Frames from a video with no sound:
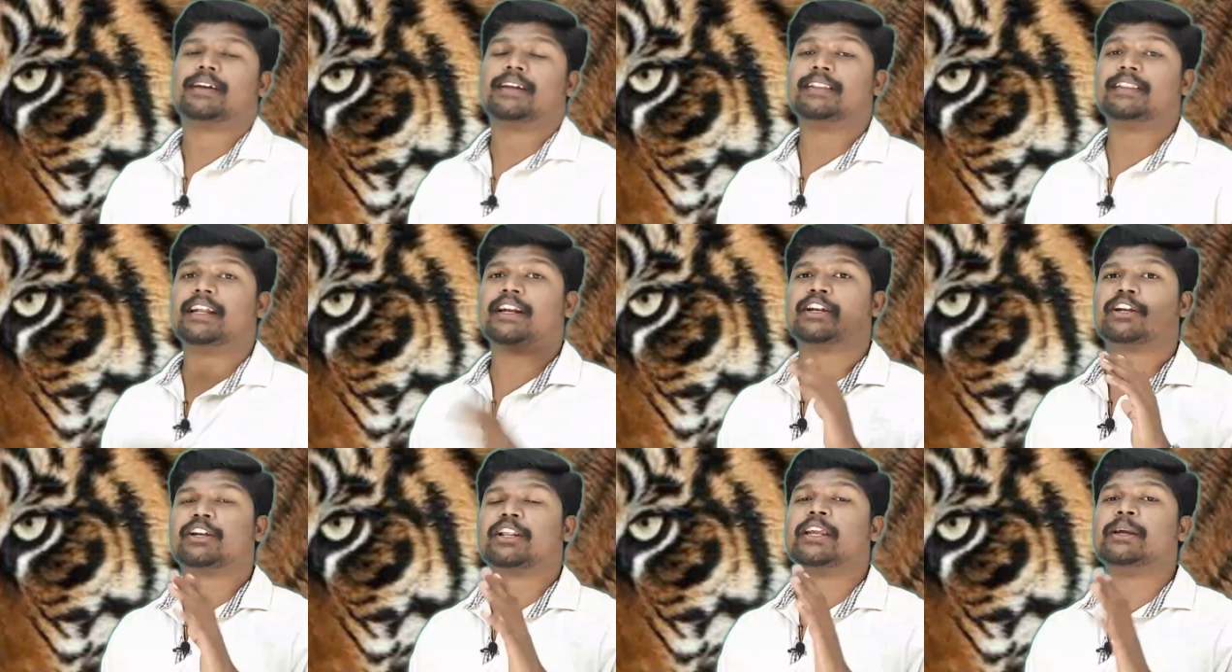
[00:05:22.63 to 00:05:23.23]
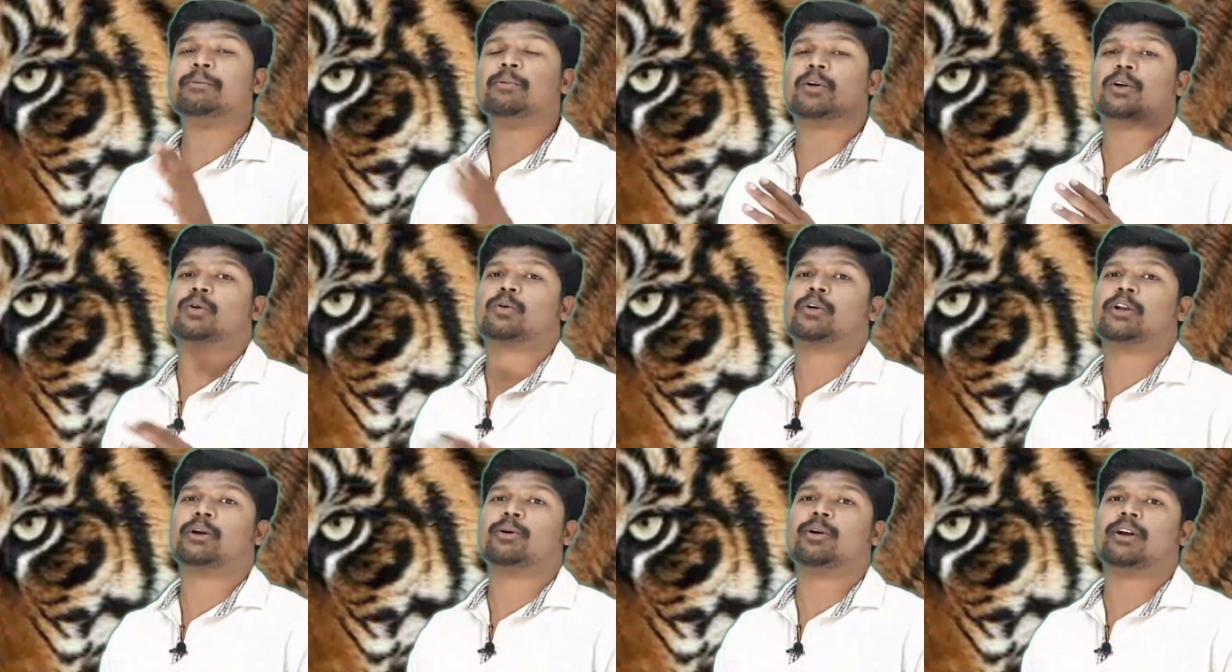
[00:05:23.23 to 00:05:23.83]
இந்த டீமோட
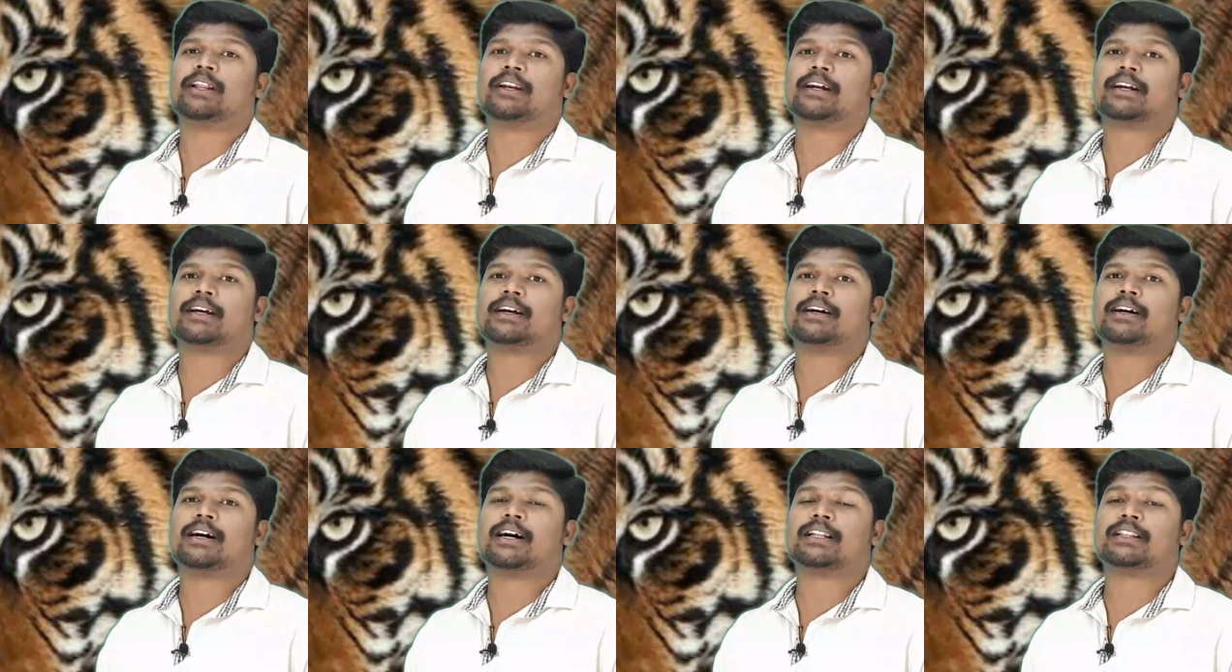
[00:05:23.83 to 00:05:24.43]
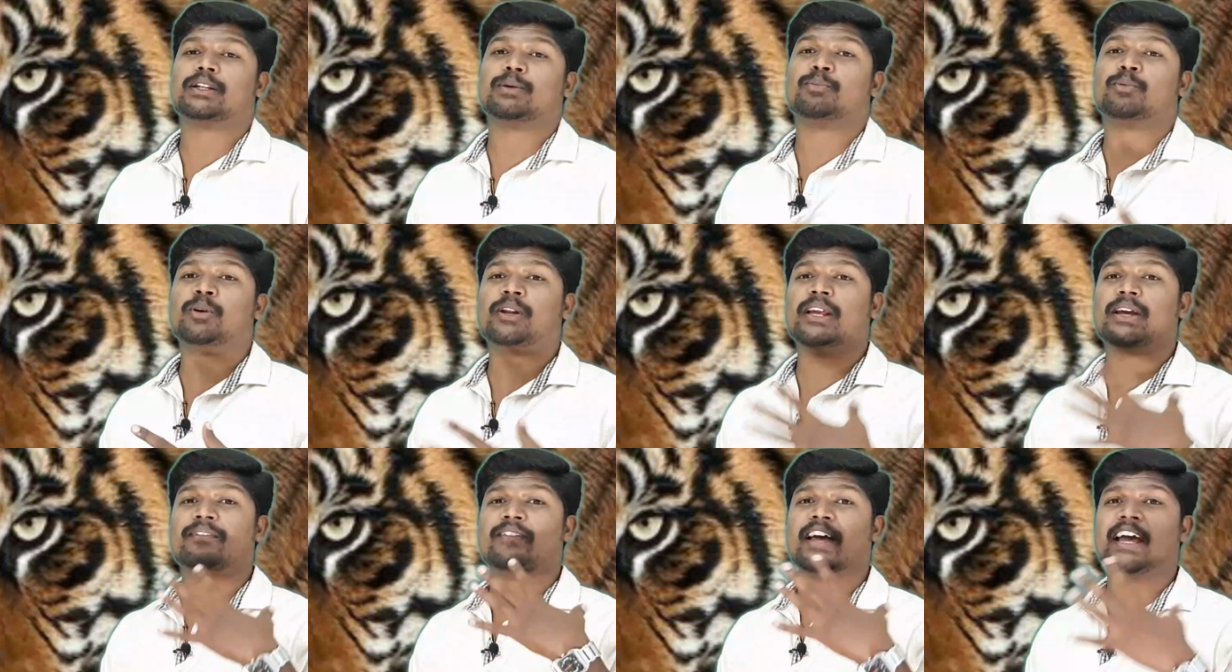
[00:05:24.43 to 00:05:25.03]
குறிக்கோள் என்னென்னா அந்த
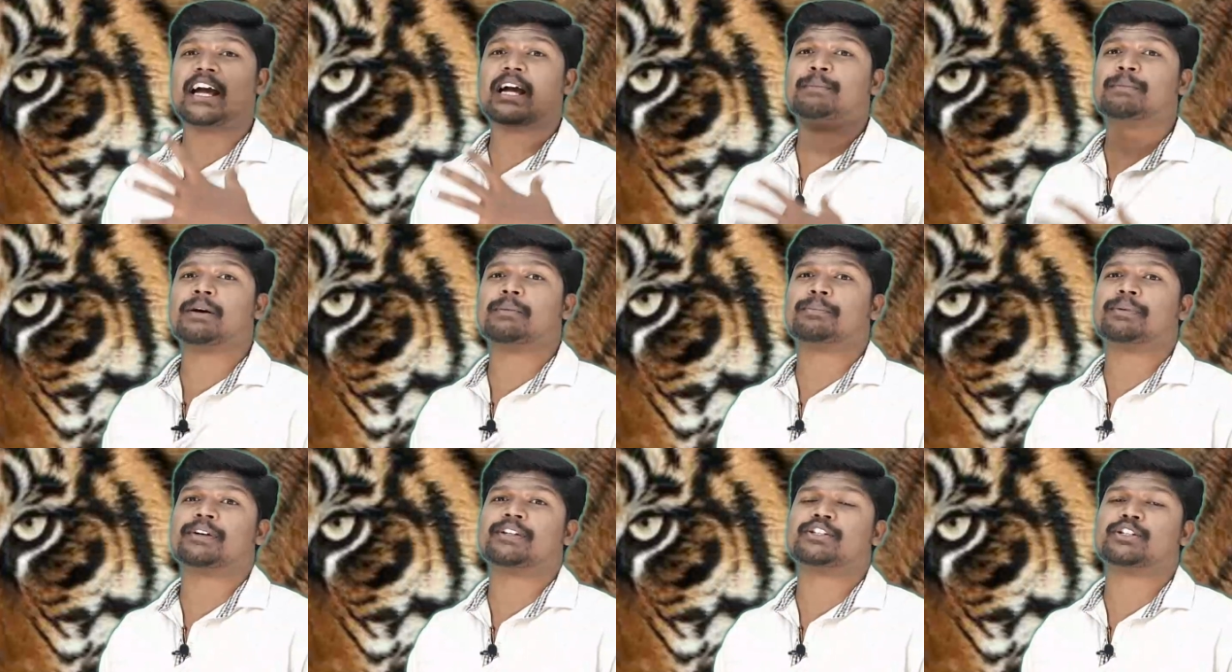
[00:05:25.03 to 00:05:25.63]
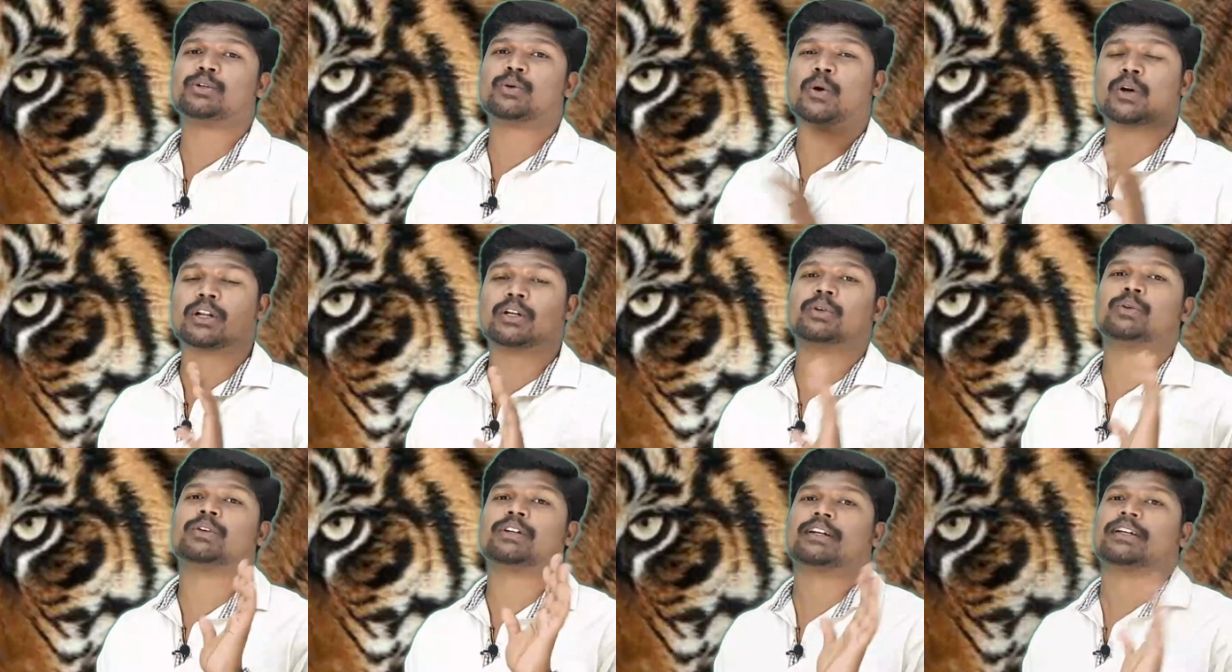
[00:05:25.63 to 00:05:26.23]
புலியை வேகமாக பிடிச்சு
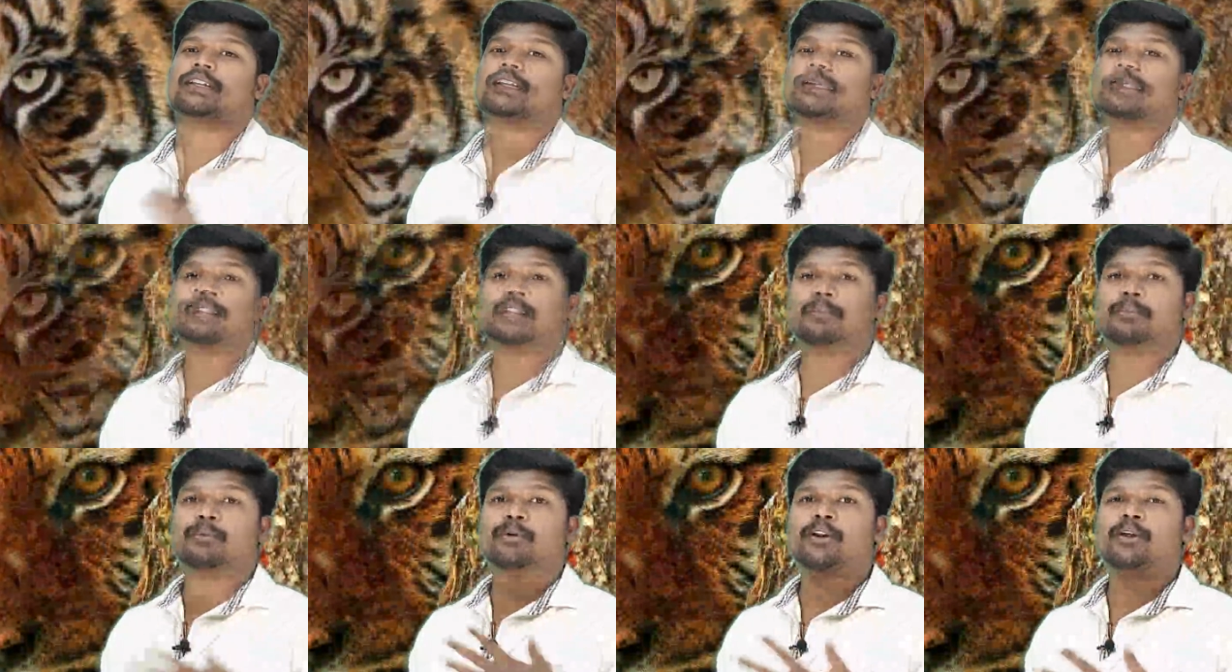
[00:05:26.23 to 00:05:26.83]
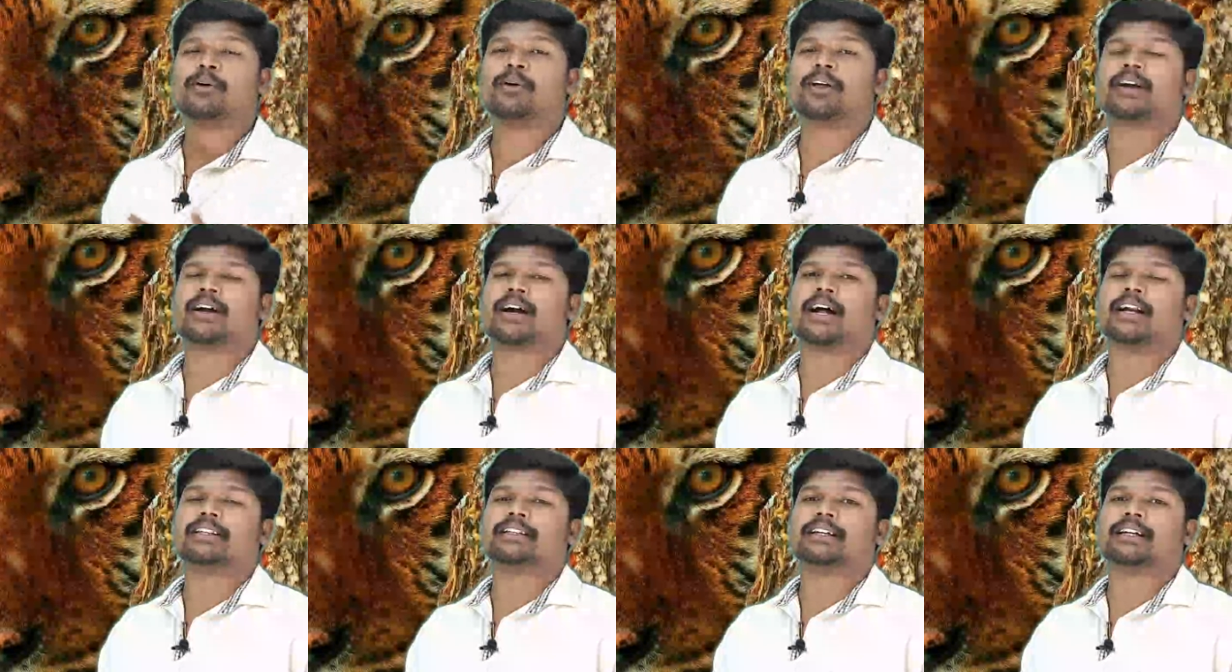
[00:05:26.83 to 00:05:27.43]
கொலணுன்றது இந்த புலியோட
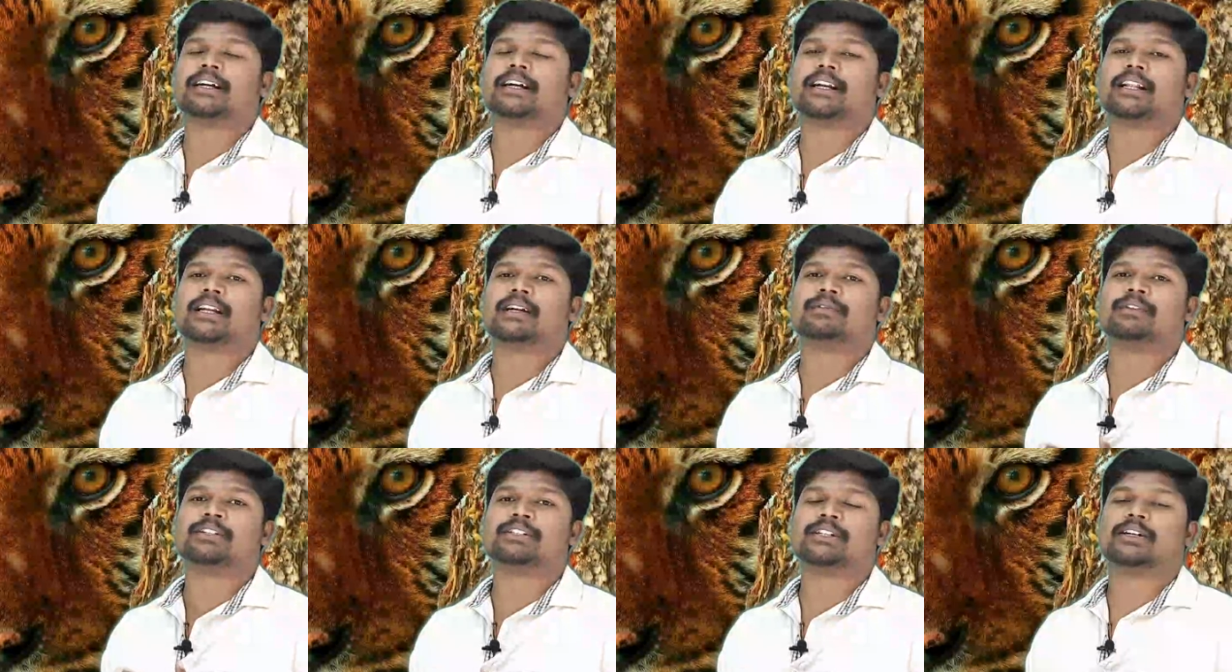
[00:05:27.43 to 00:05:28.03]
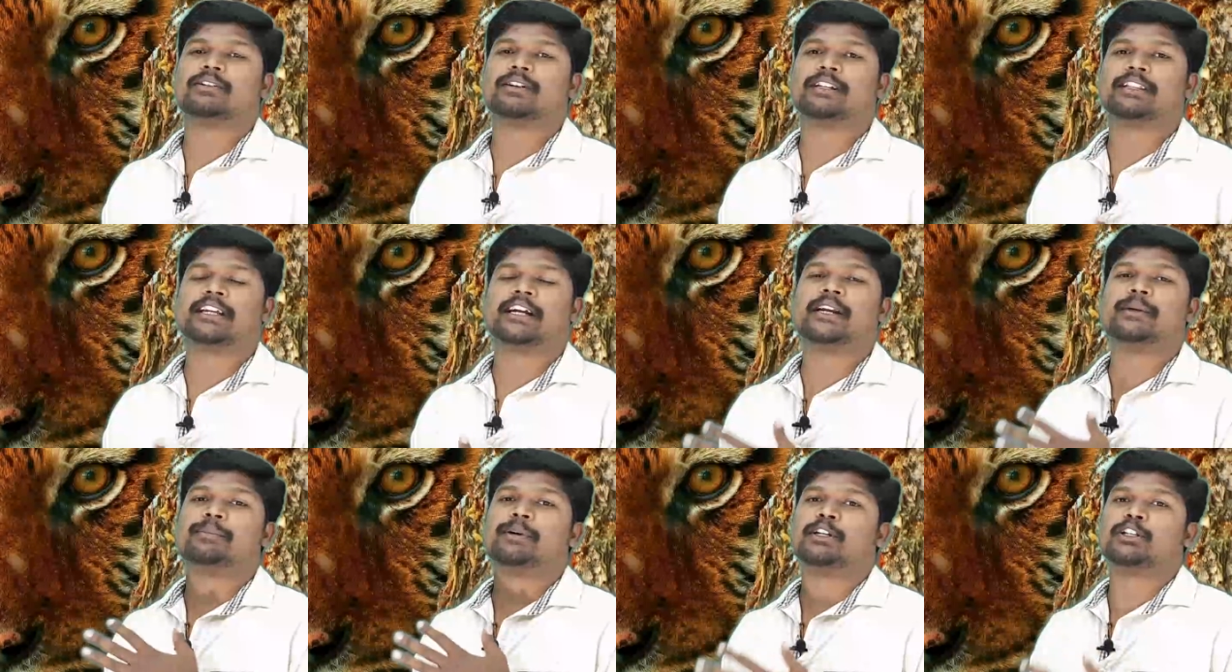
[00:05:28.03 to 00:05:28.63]
கால் தடங்களெல்லாம் வச்சு அவங்க
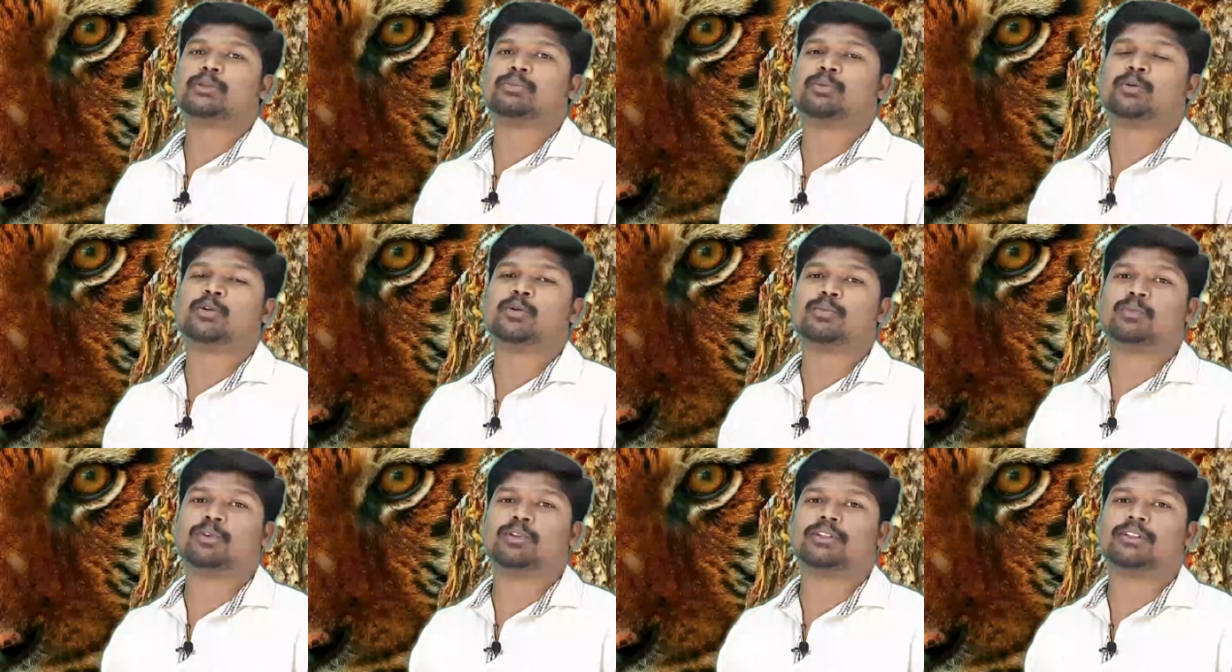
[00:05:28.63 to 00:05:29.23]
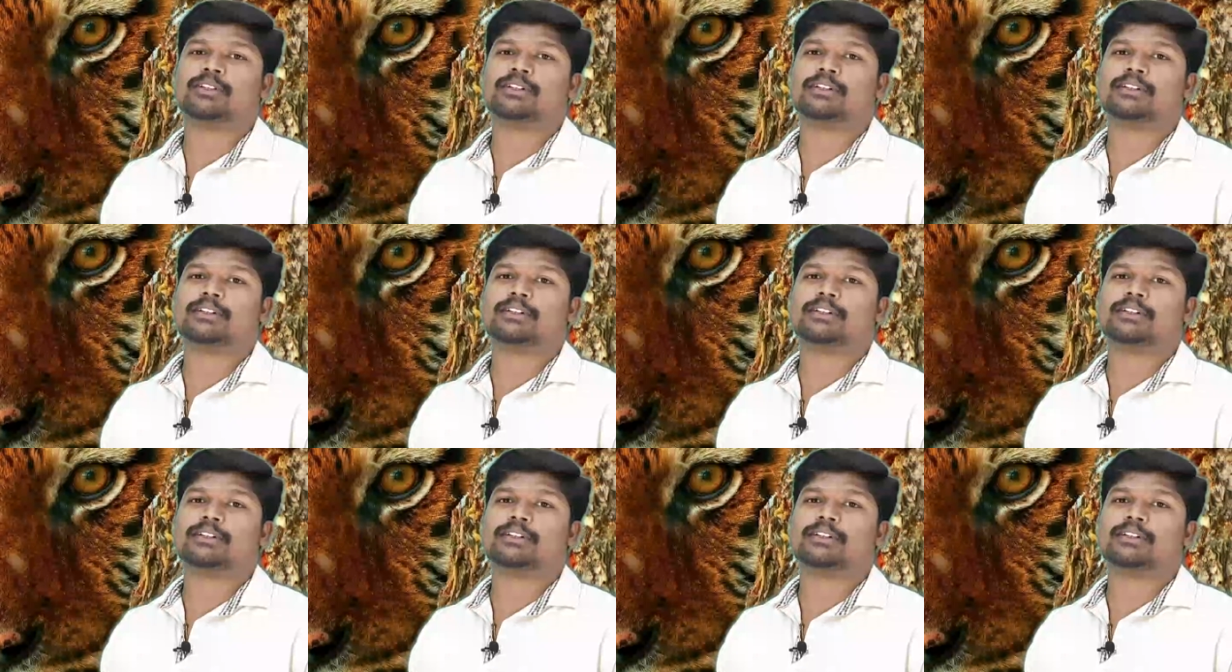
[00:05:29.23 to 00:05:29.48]
தேடி பார்த்து போகும்போது